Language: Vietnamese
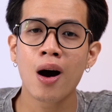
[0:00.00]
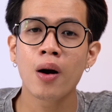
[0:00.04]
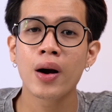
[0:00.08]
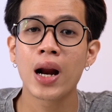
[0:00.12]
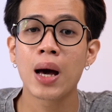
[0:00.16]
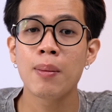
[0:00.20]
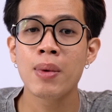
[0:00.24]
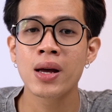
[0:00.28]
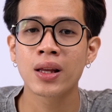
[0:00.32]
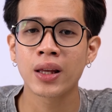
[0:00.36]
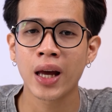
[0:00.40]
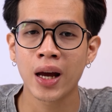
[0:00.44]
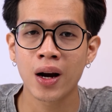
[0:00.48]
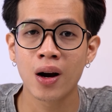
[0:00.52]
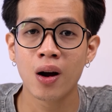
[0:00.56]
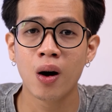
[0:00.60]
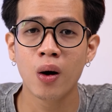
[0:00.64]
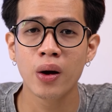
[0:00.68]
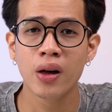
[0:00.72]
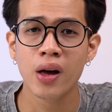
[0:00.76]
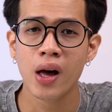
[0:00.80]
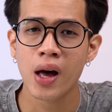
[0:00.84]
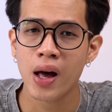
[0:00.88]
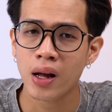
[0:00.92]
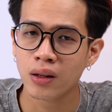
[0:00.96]
đó đã bị thay
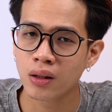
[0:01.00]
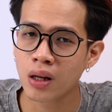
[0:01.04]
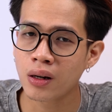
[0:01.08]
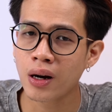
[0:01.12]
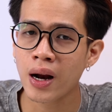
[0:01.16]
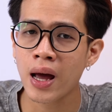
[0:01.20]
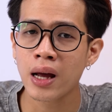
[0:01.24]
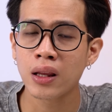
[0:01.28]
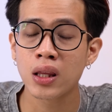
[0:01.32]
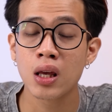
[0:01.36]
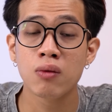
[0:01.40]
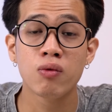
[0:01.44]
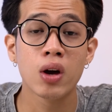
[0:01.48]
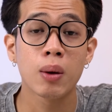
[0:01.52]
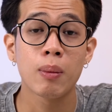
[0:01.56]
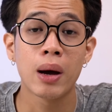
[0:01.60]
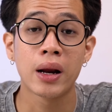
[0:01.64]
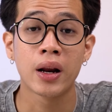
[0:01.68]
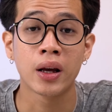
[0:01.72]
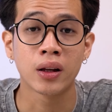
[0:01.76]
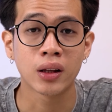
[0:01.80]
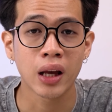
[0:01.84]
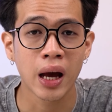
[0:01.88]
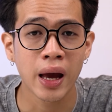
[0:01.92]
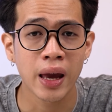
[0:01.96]
rồi. Thật ra thì việc
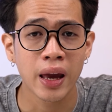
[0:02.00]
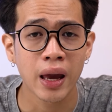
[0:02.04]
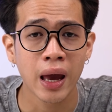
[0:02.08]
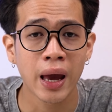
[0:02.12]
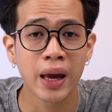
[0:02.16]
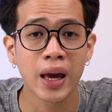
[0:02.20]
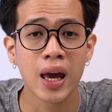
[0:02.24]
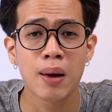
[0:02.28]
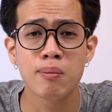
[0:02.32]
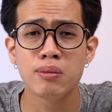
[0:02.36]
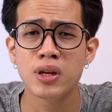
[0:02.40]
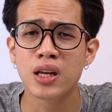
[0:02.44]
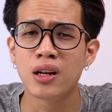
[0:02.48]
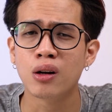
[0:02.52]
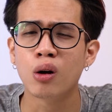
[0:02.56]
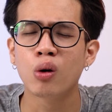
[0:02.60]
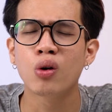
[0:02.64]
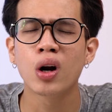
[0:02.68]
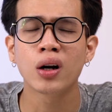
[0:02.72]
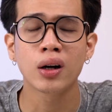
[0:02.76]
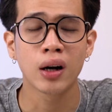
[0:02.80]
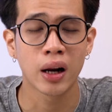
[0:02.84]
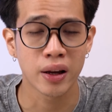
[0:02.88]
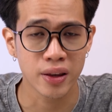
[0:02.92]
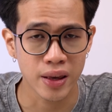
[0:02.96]
màn hình thay anh em nhìn nó
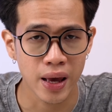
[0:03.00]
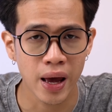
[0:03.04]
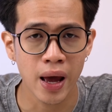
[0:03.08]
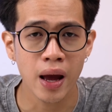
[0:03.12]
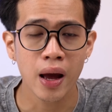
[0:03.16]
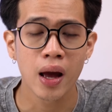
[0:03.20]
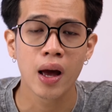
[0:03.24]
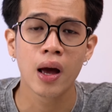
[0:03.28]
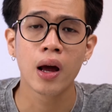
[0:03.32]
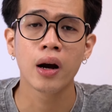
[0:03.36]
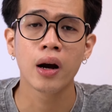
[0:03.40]
rất là dễ.